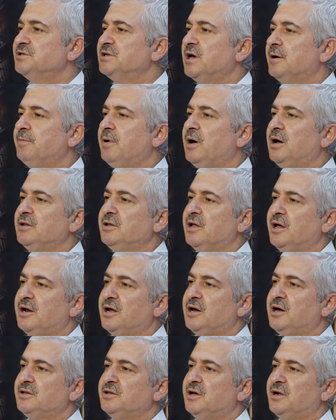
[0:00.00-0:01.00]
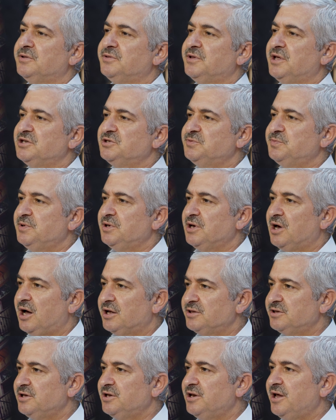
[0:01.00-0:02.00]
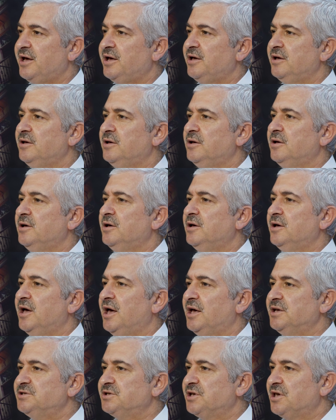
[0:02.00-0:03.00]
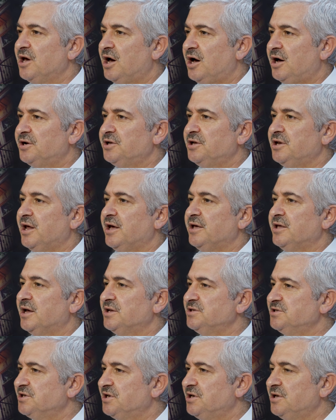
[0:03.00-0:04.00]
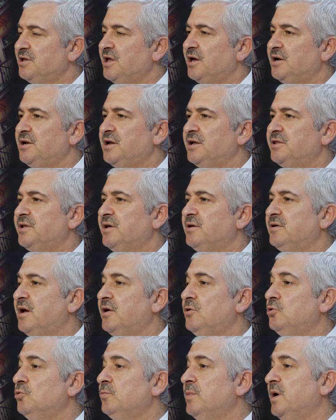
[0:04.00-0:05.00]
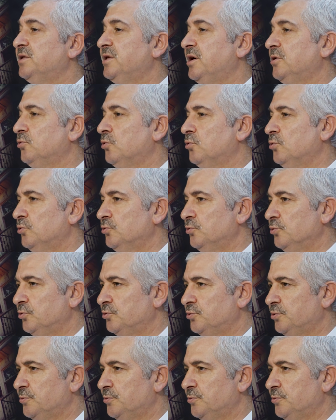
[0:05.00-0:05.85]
sabahlara kadar tesbihat ile, eskar ile yani zikirler ile terennüm eder görürdük.